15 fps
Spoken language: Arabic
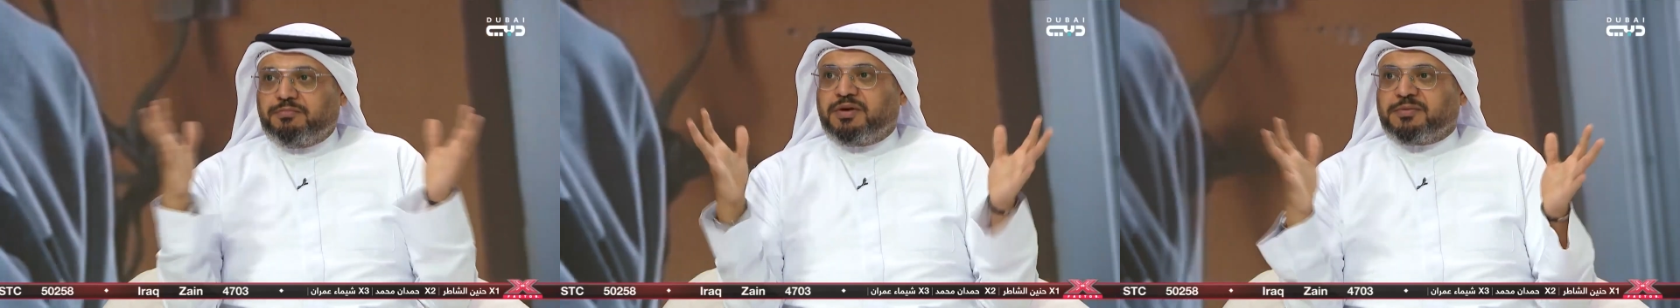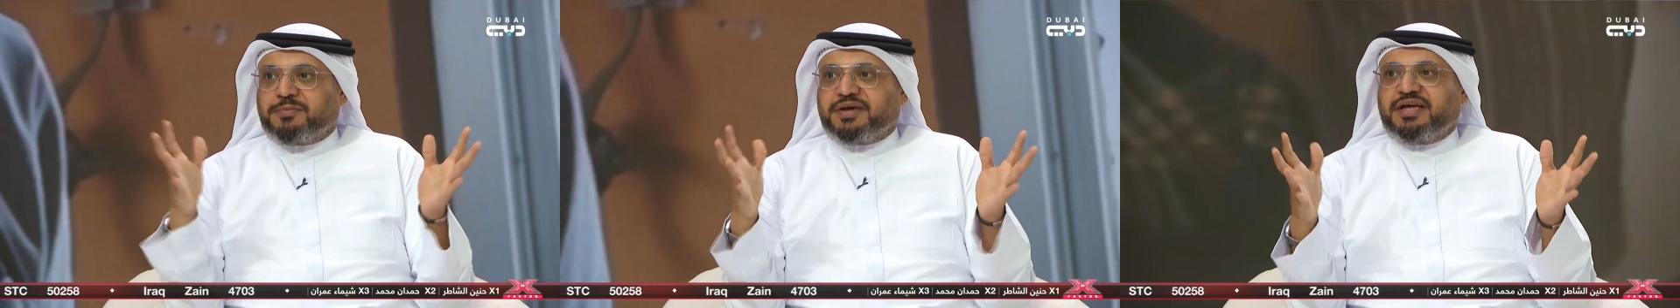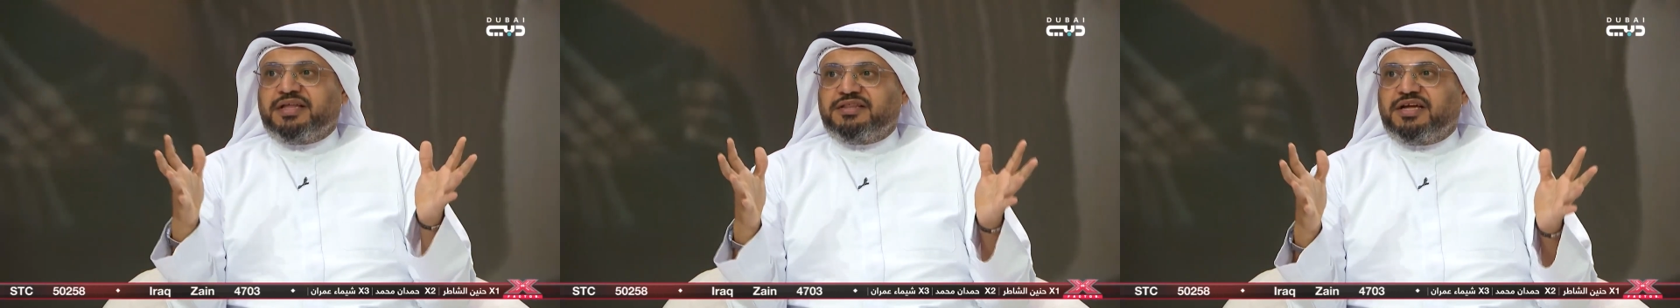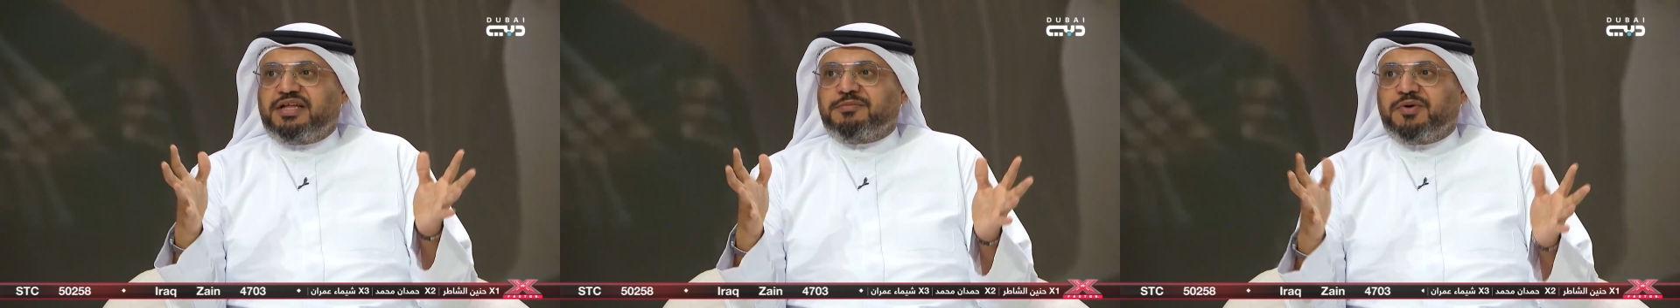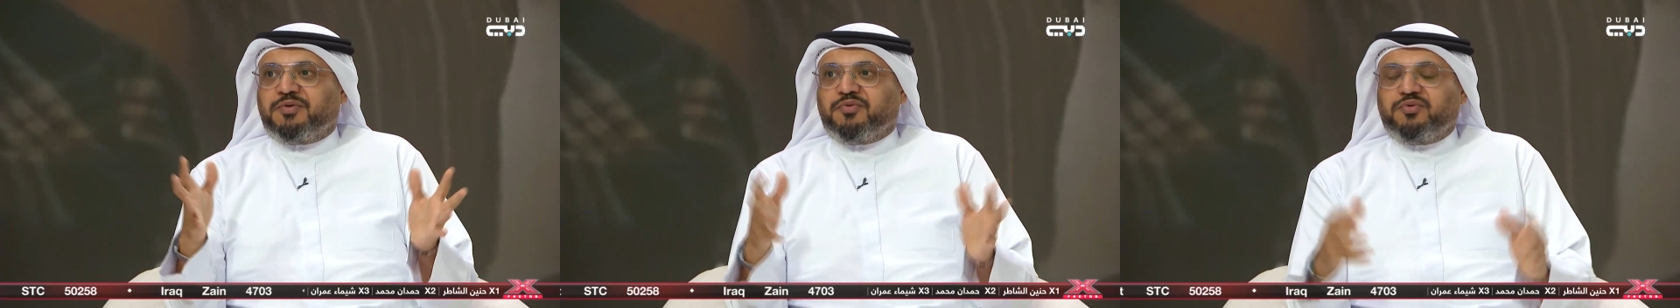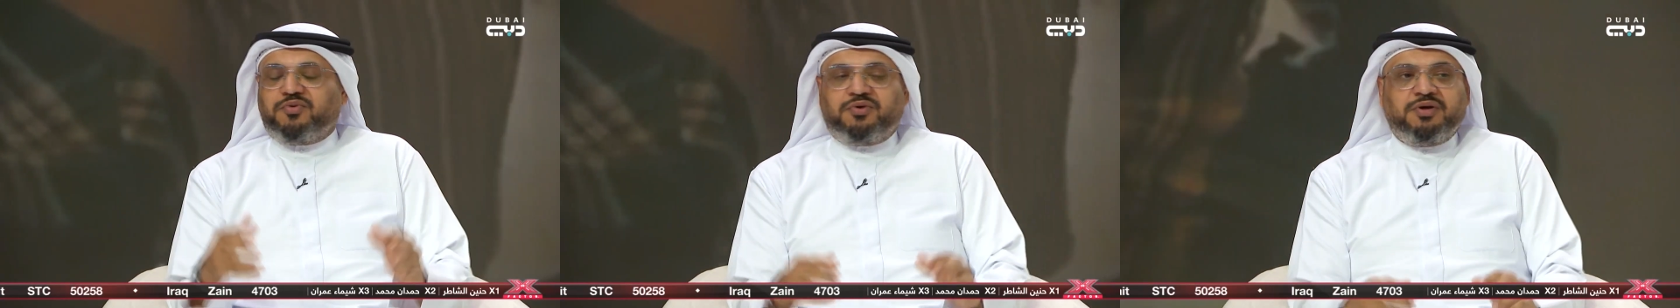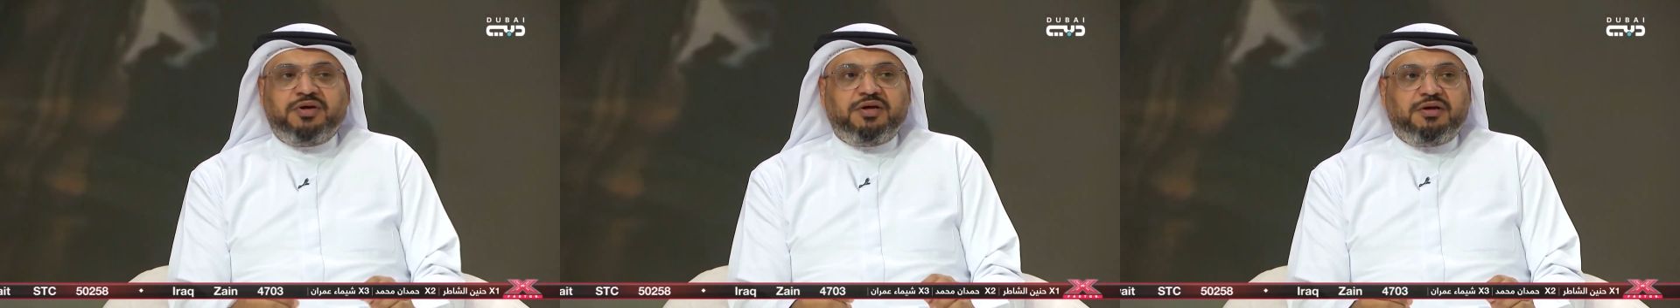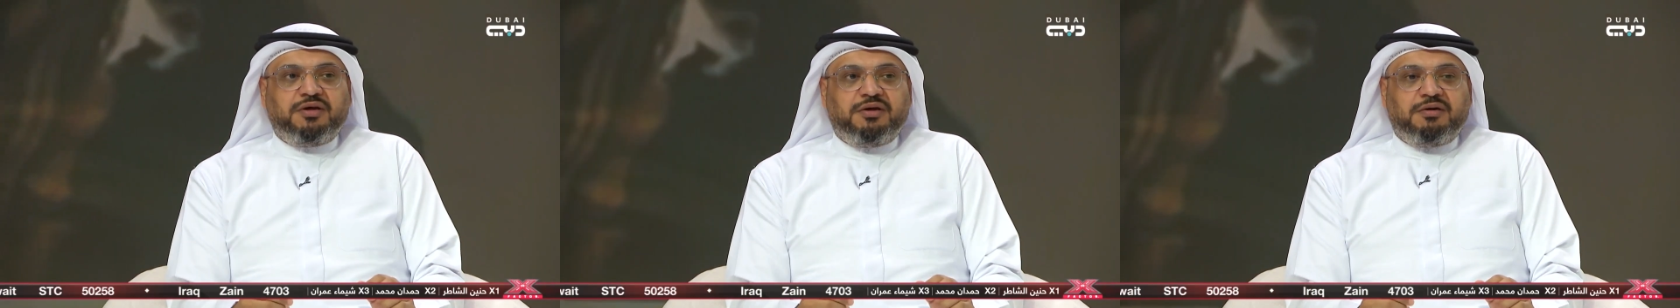بربغندا على الموضوع
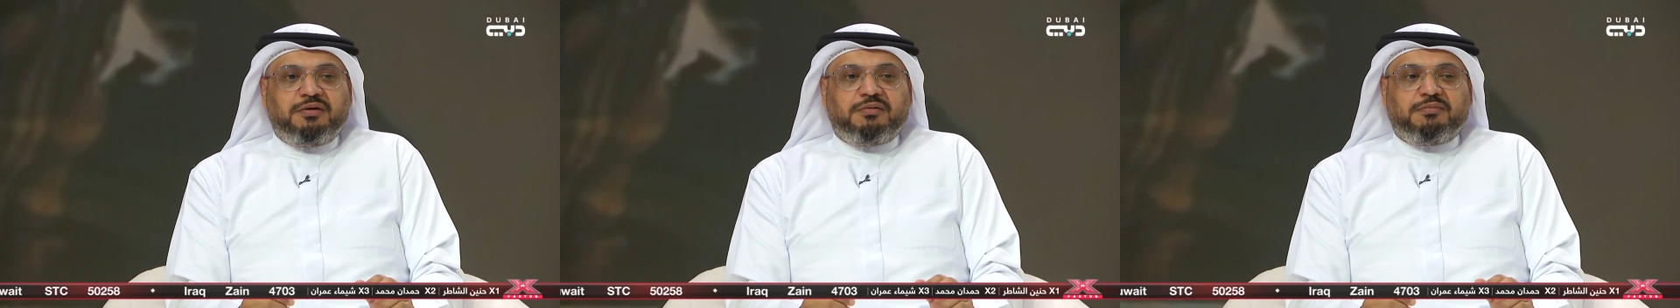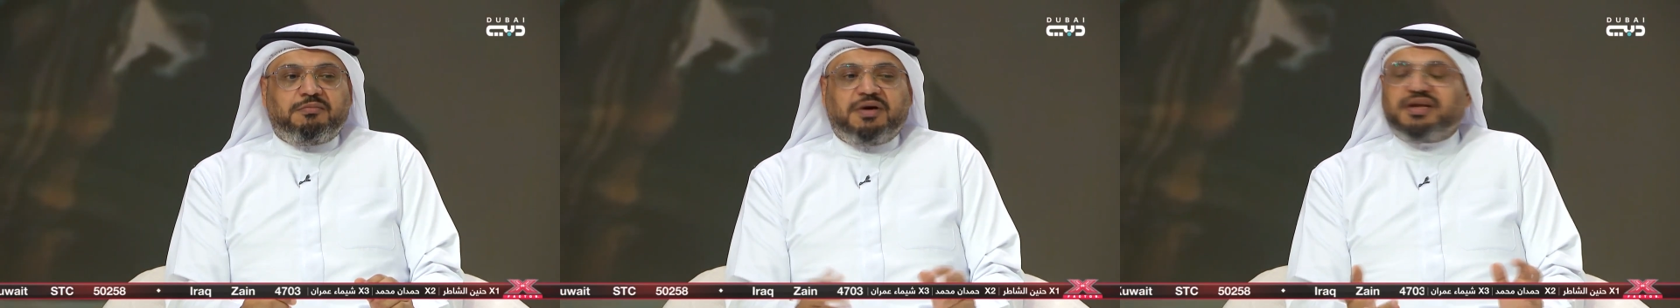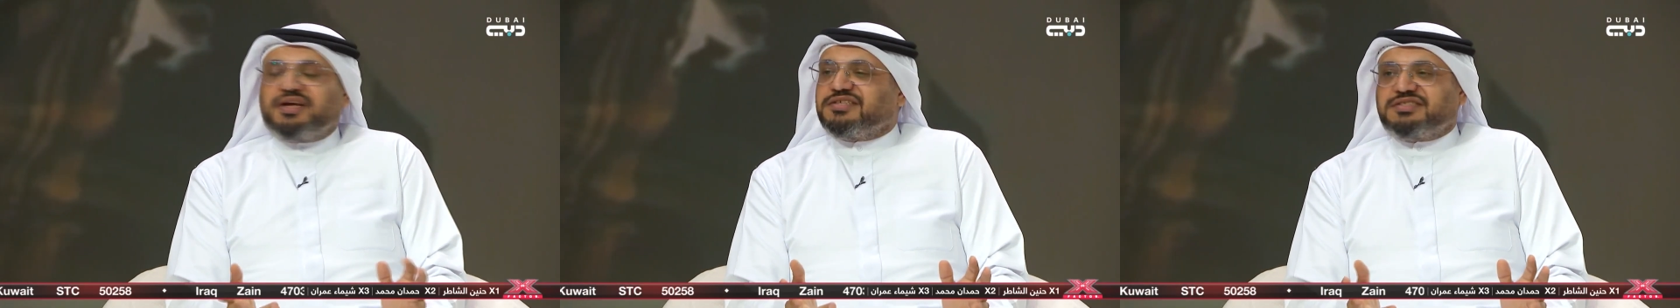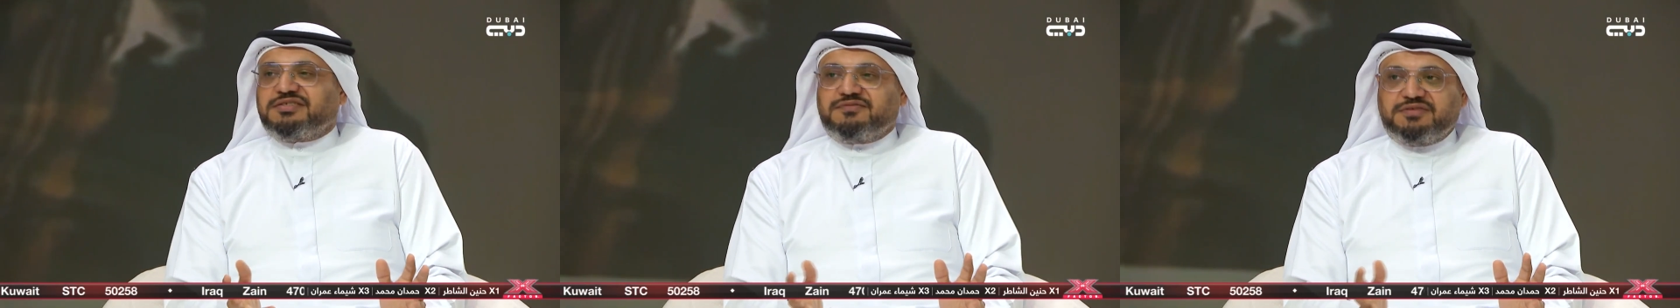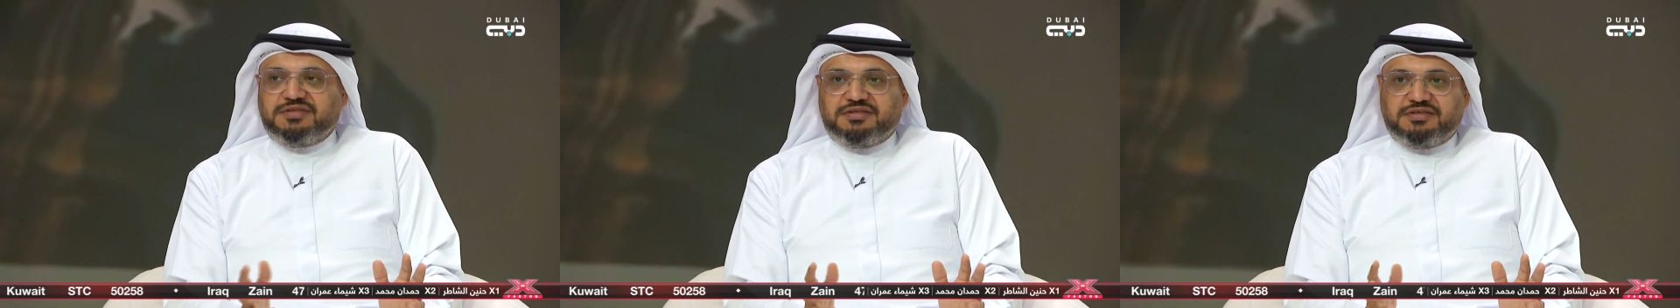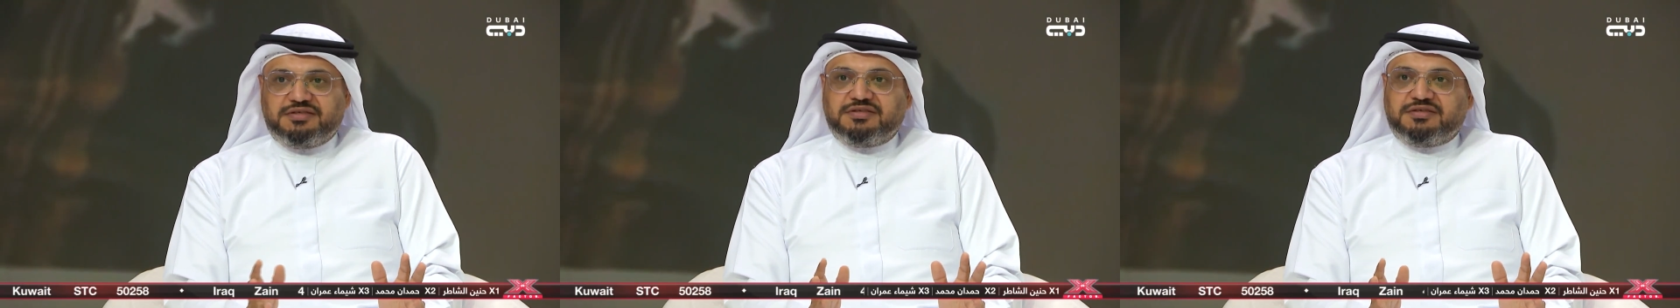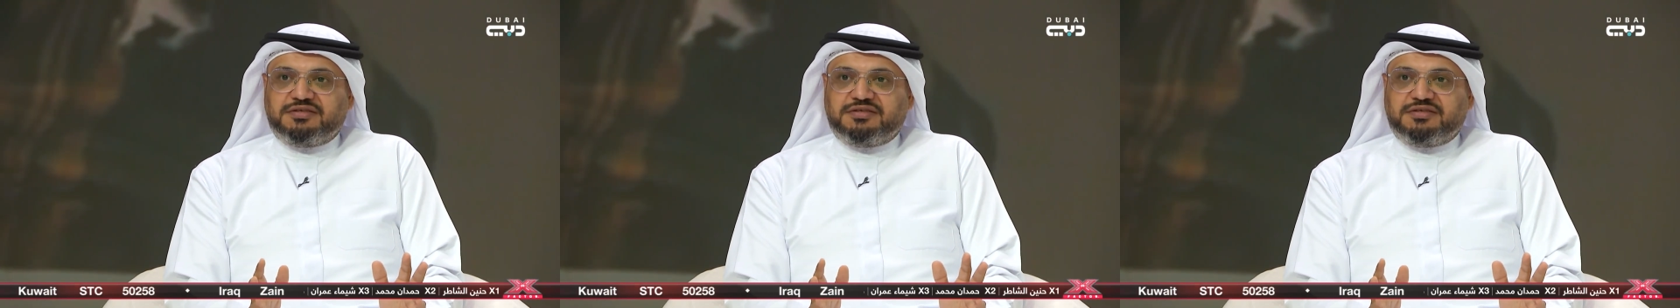ما راح استفيد